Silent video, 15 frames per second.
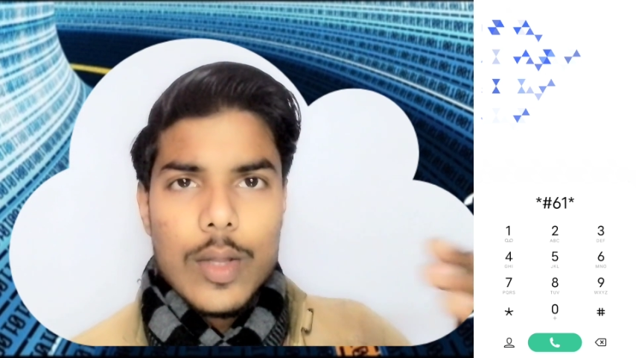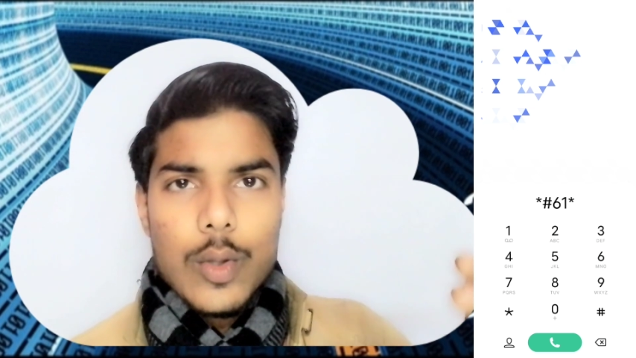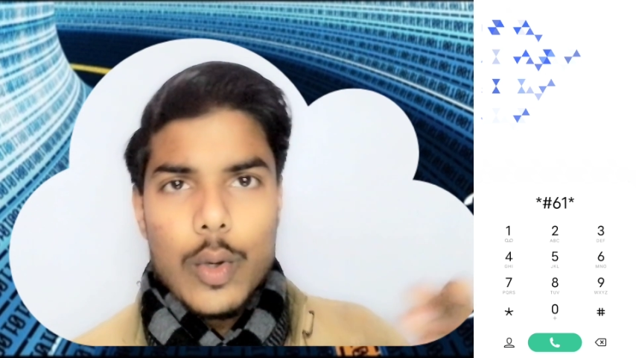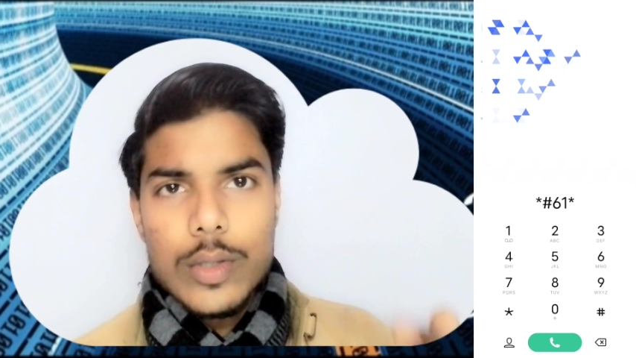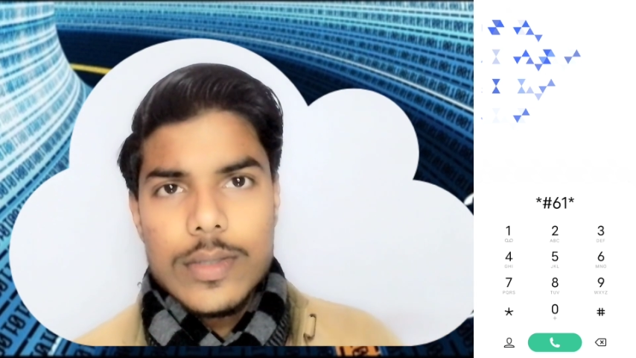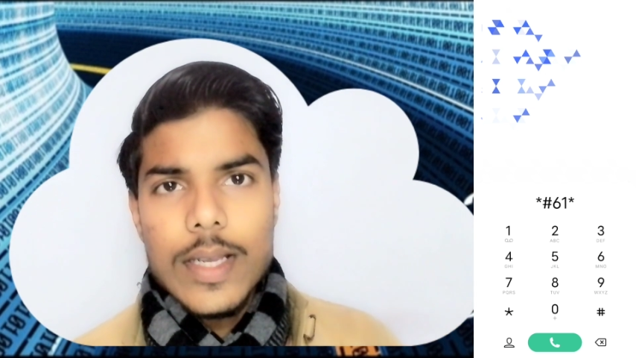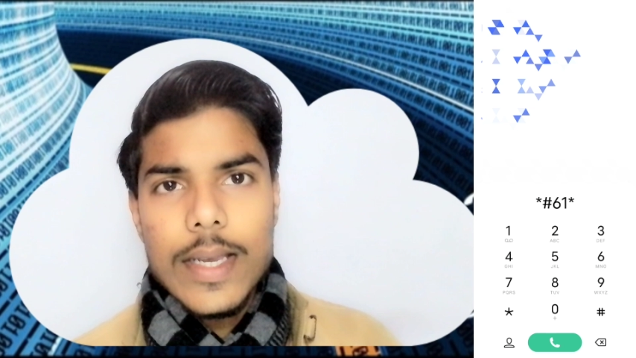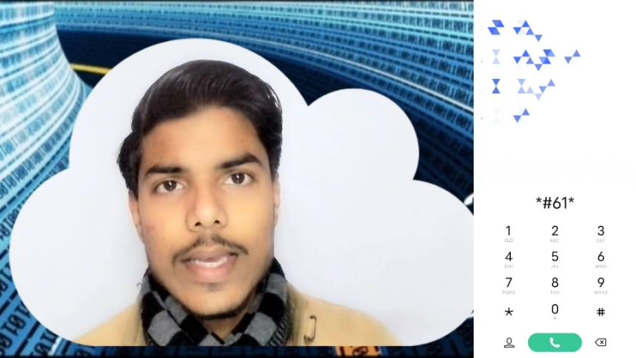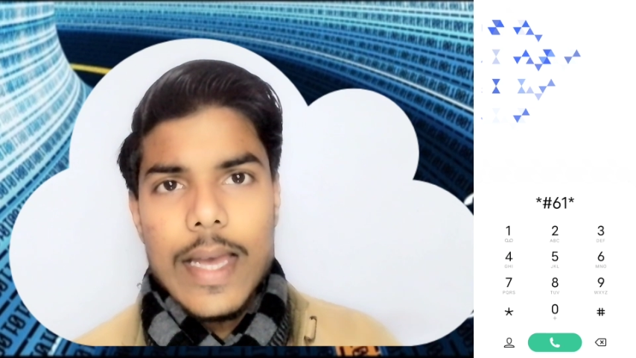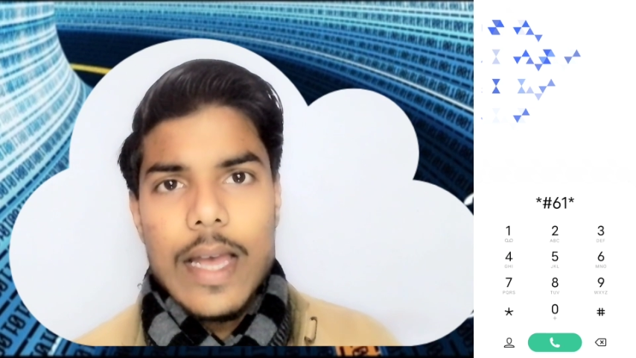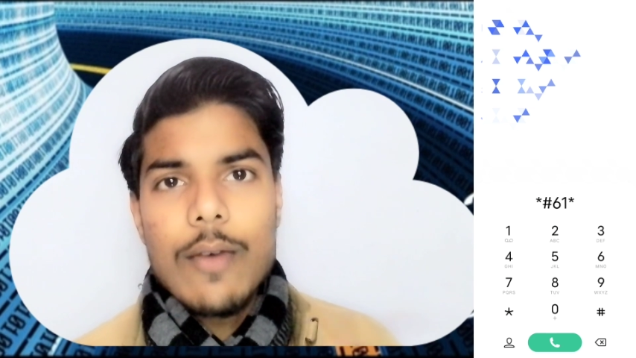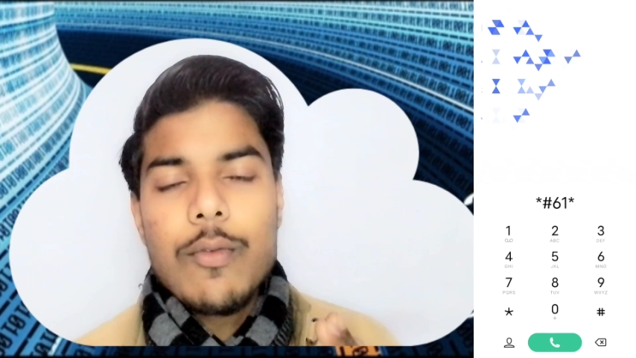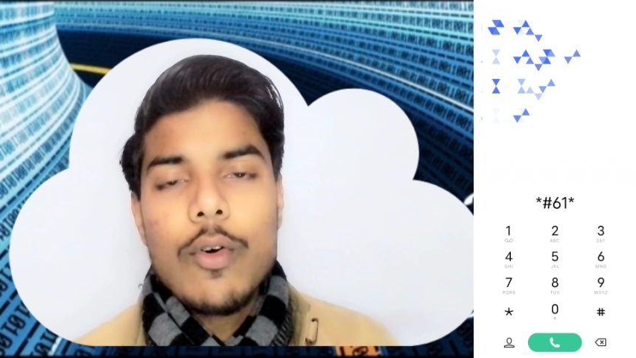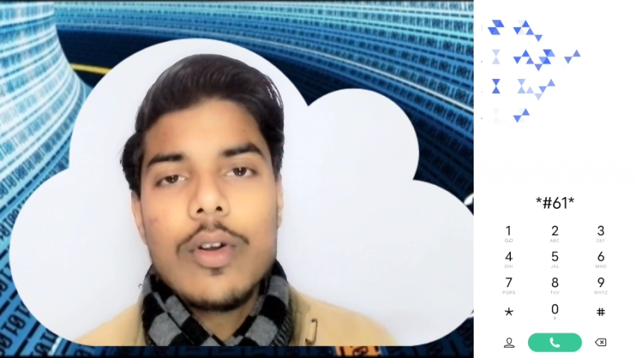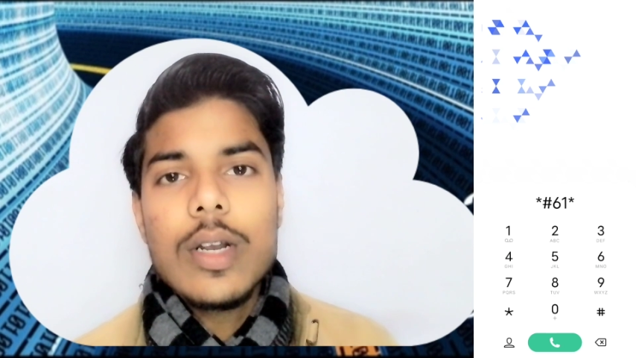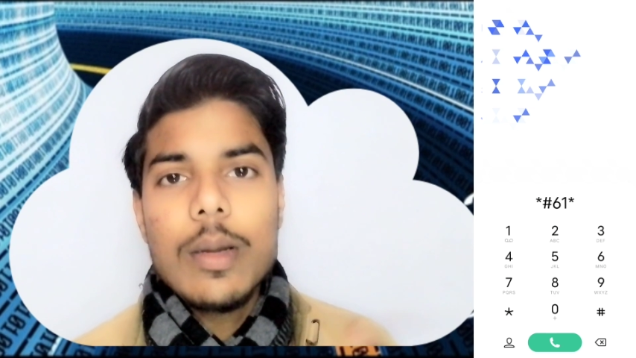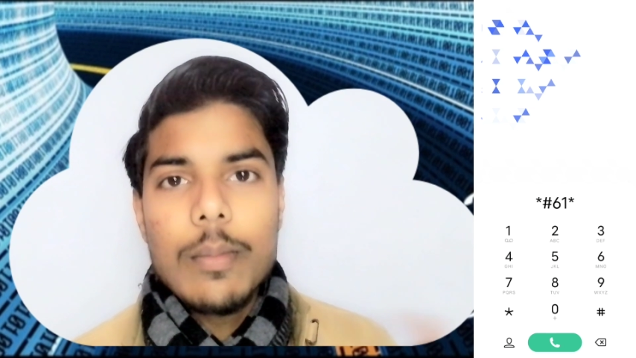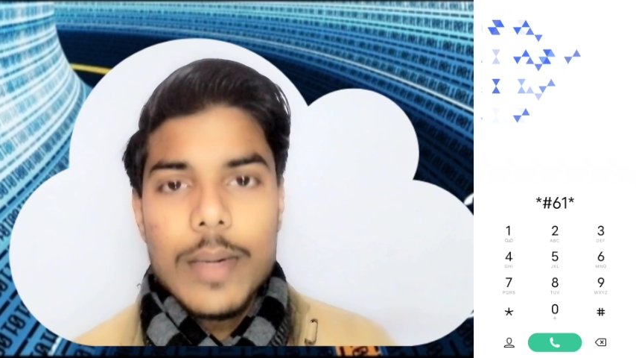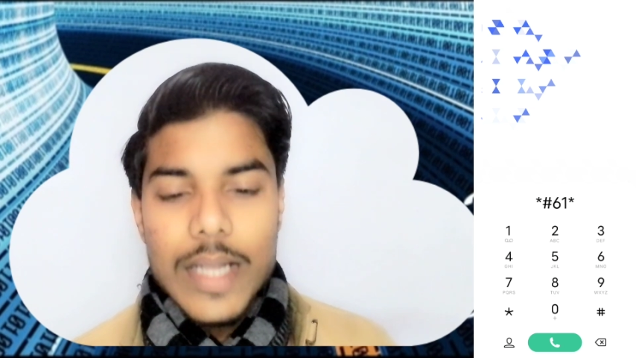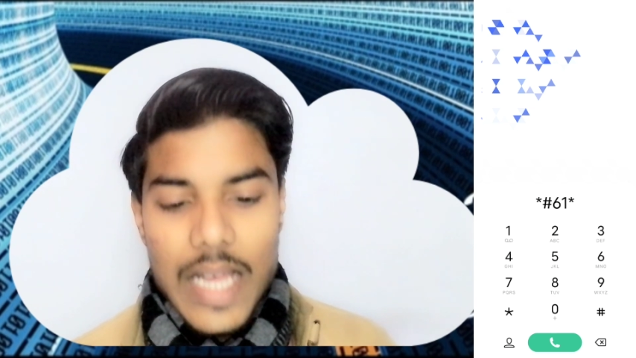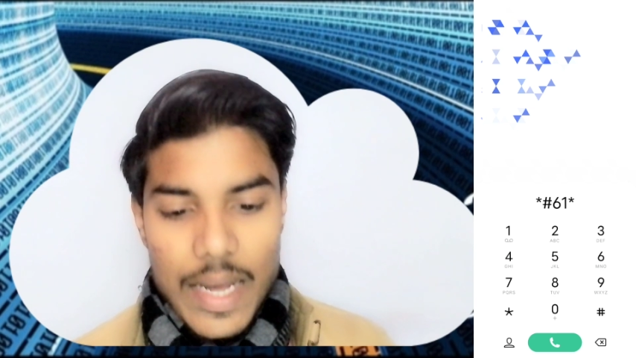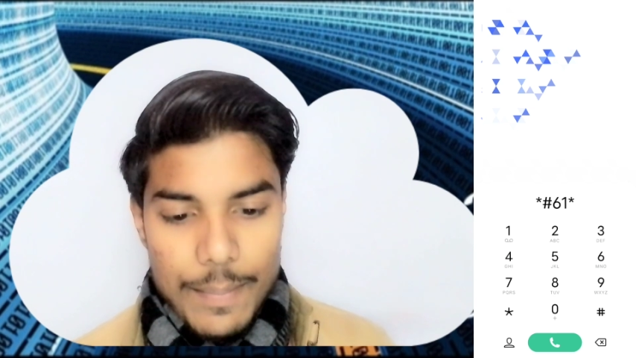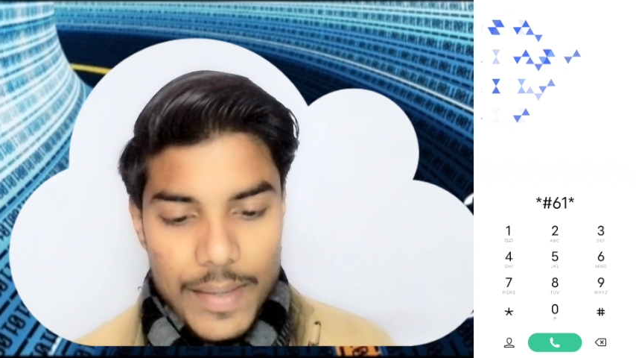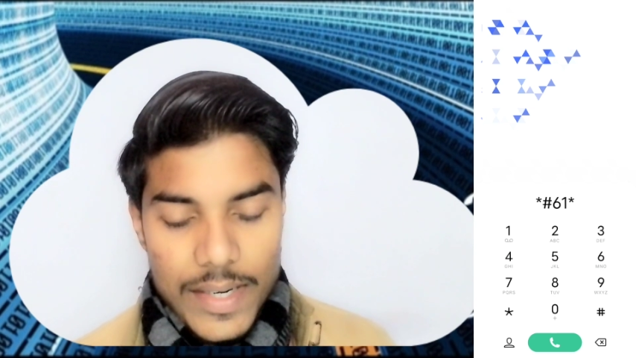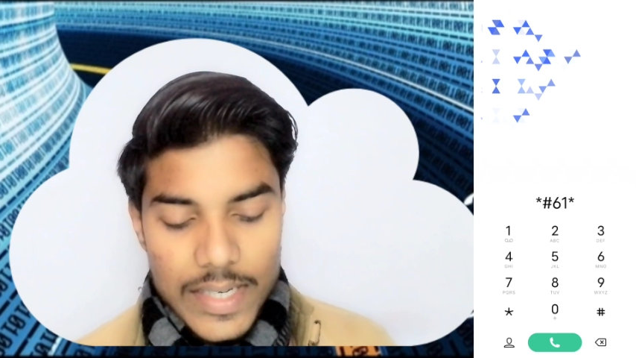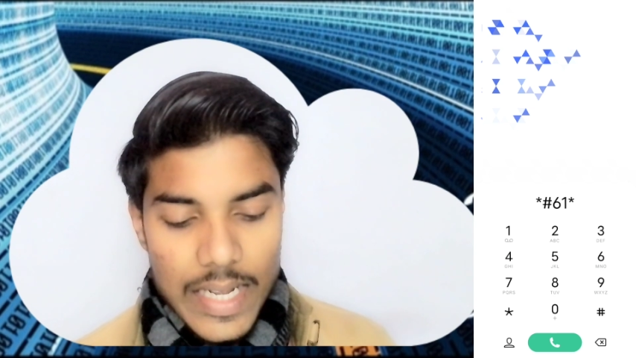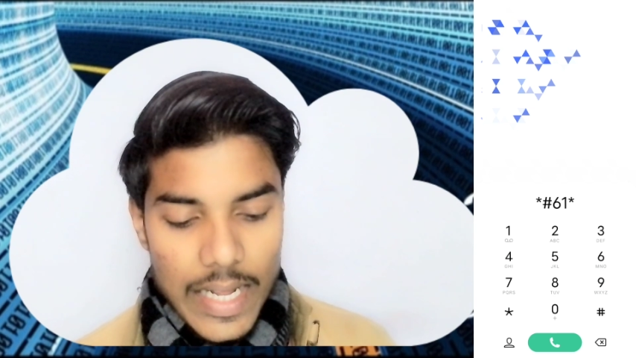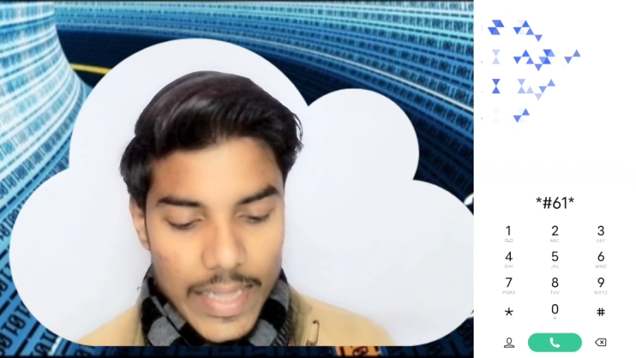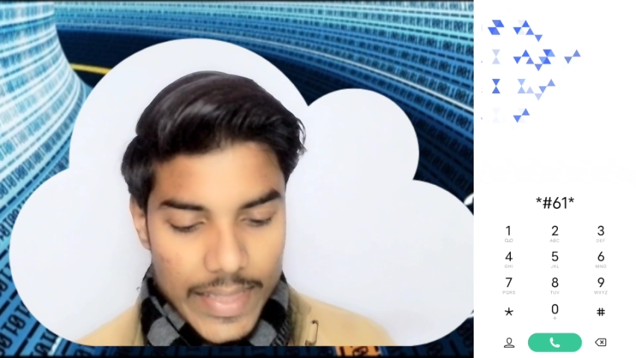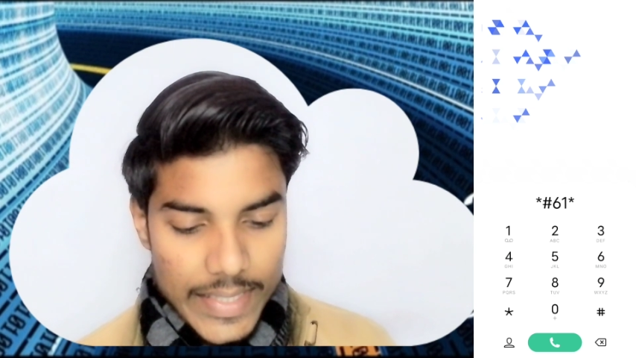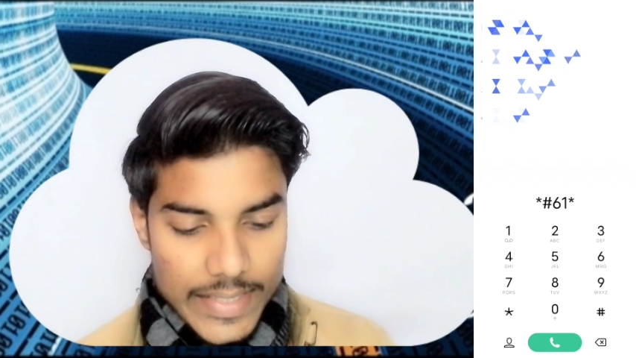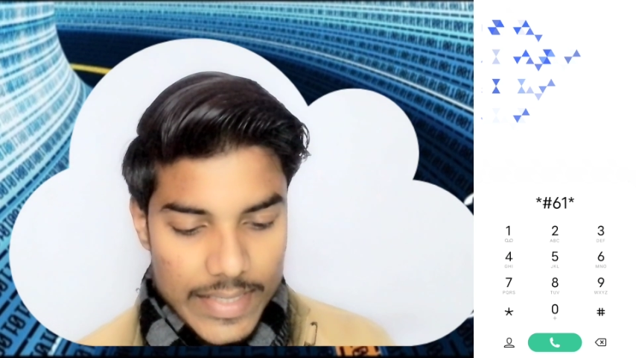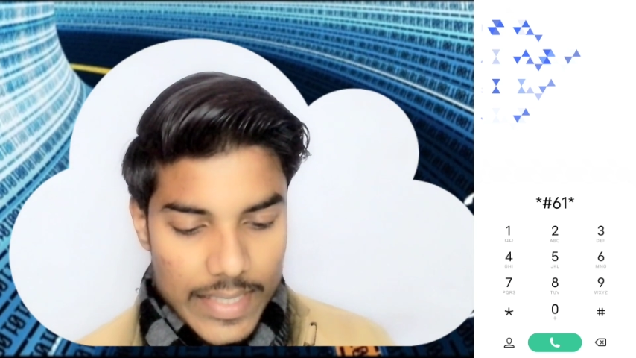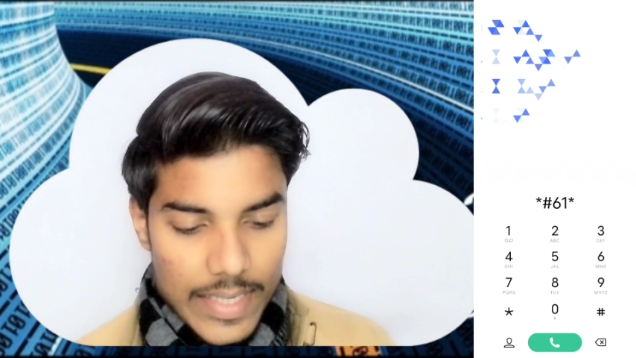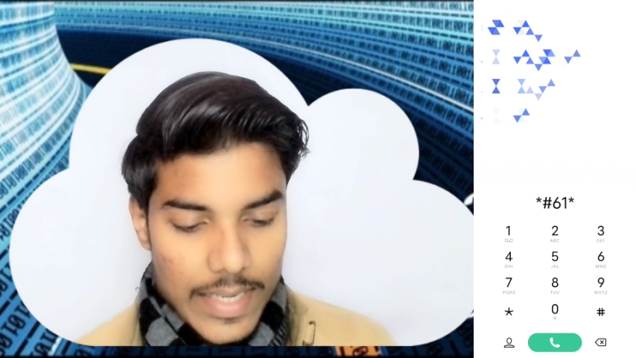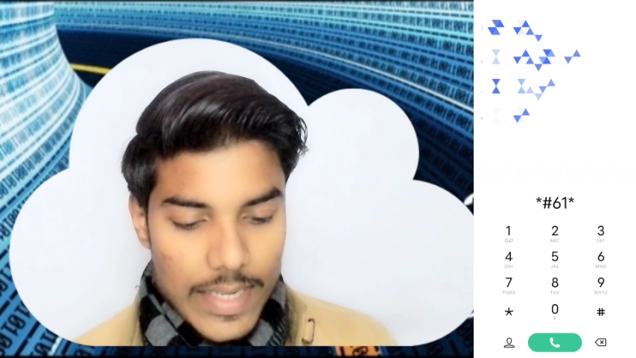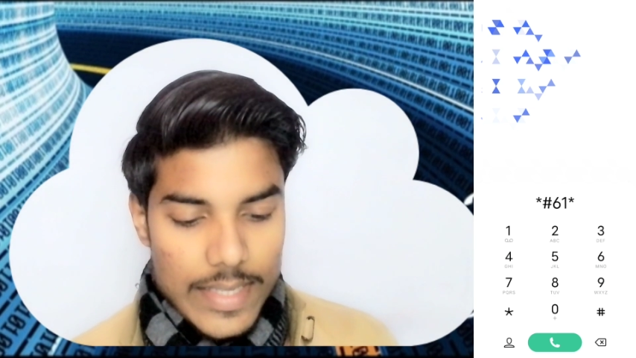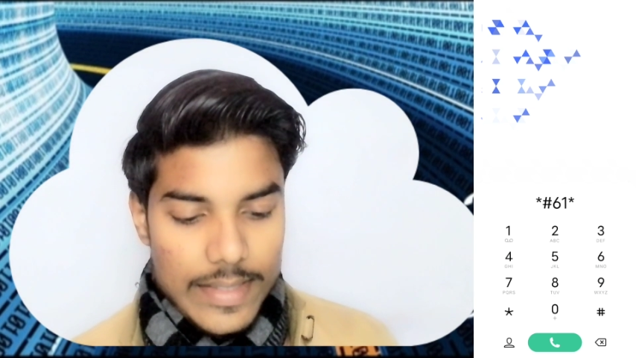तो उसका क्या है फोन नंबर यहाँ पर डाल दीजिए